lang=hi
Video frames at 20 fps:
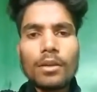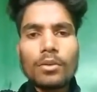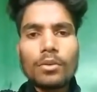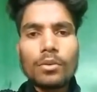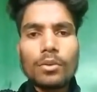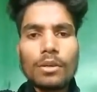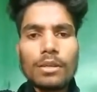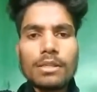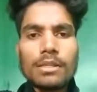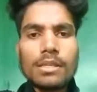
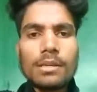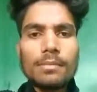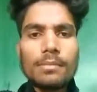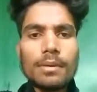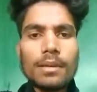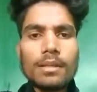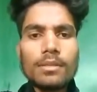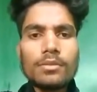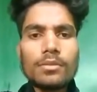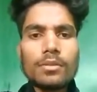तो इसी
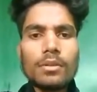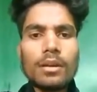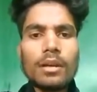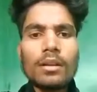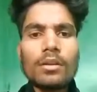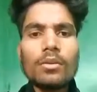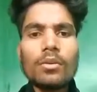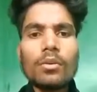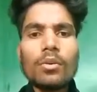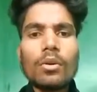बीच जो
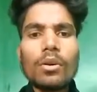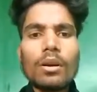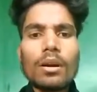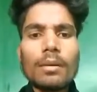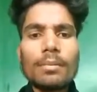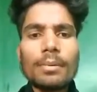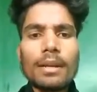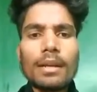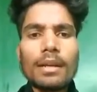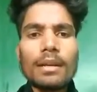है लोग
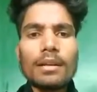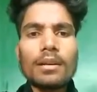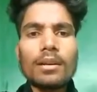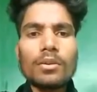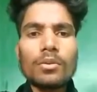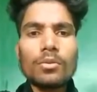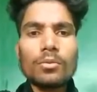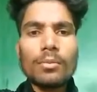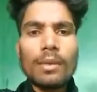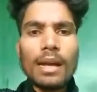अपने
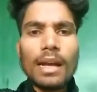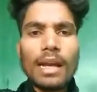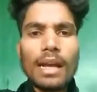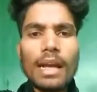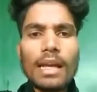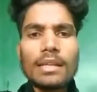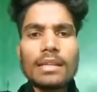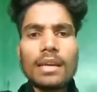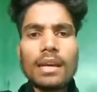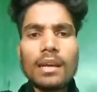घरों में
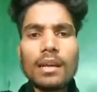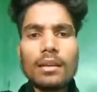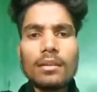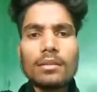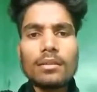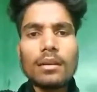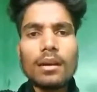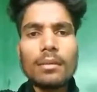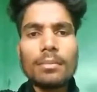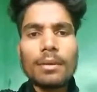कैद हैं
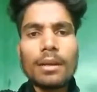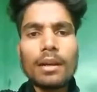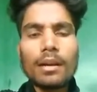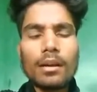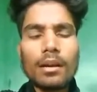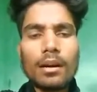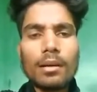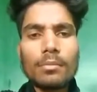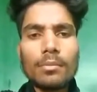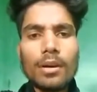अपना
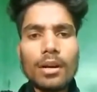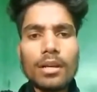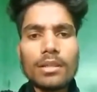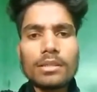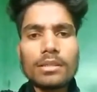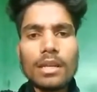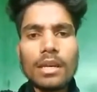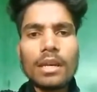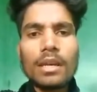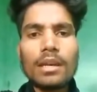काम
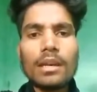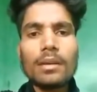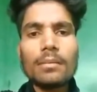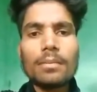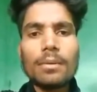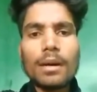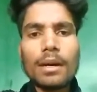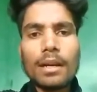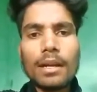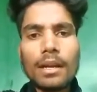काज नहीं कर
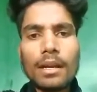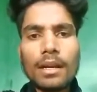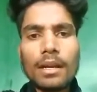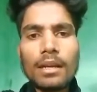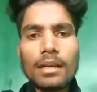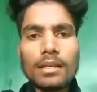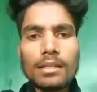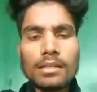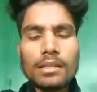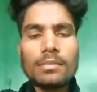पा रहे
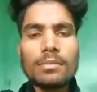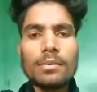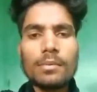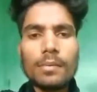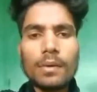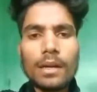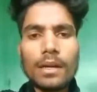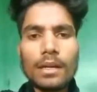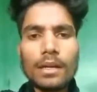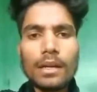हैं इसी
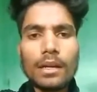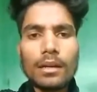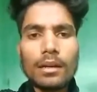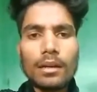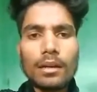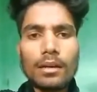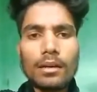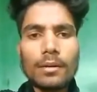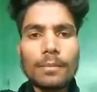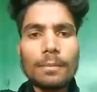बीमारी के
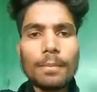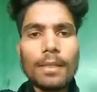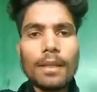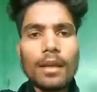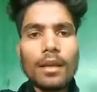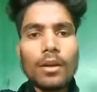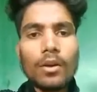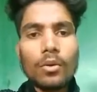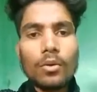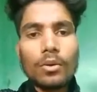कारण
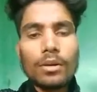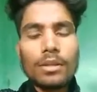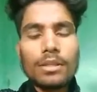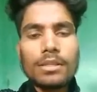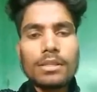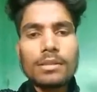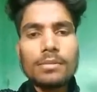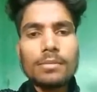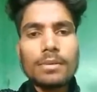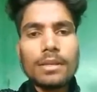और
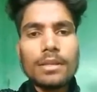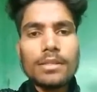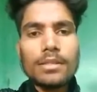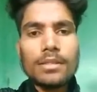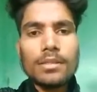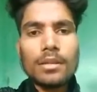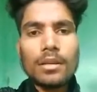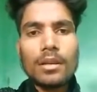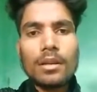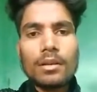इसी
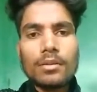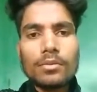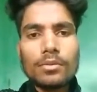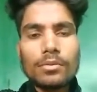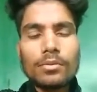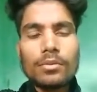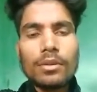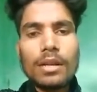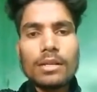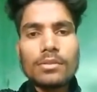बीच
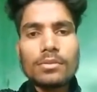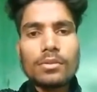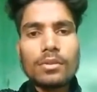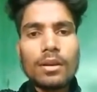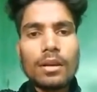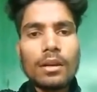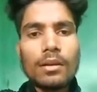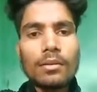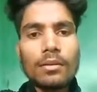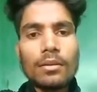स्टूडेंट्स जो
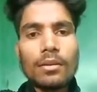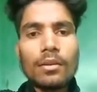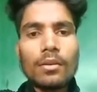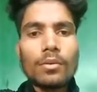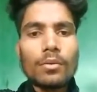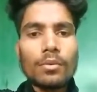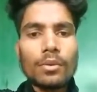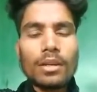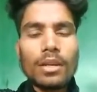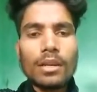हैं
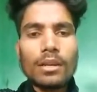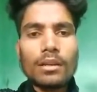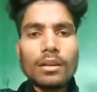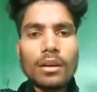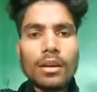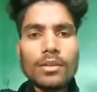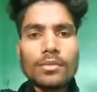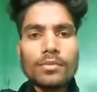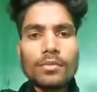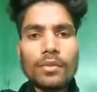उनकी
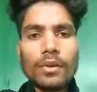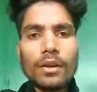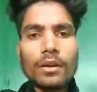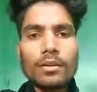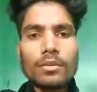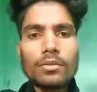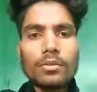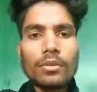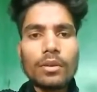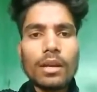क्लास
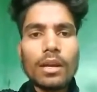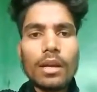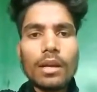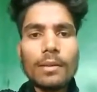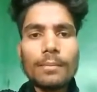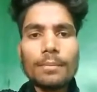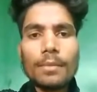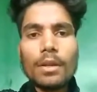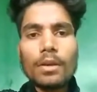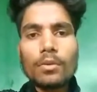वर्क रुक गए
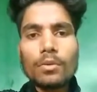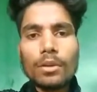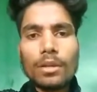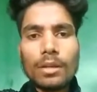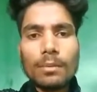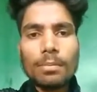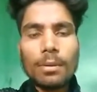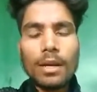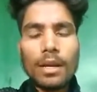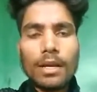
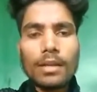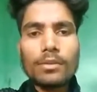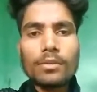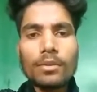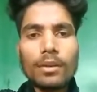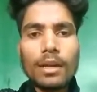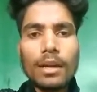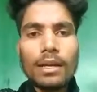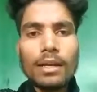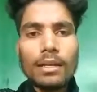उनकी पढ़ाई
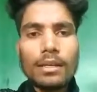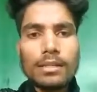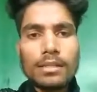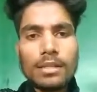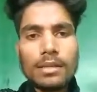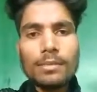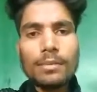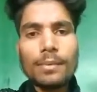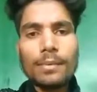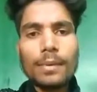रुक गई
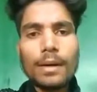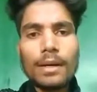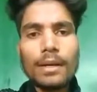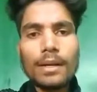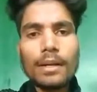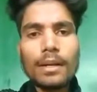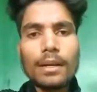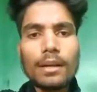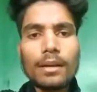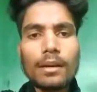इसी
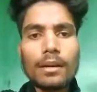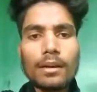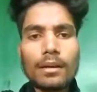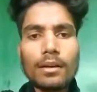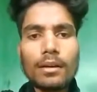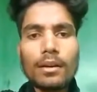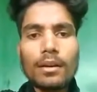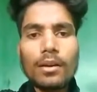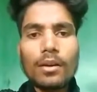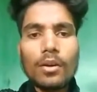बीमारी के कारण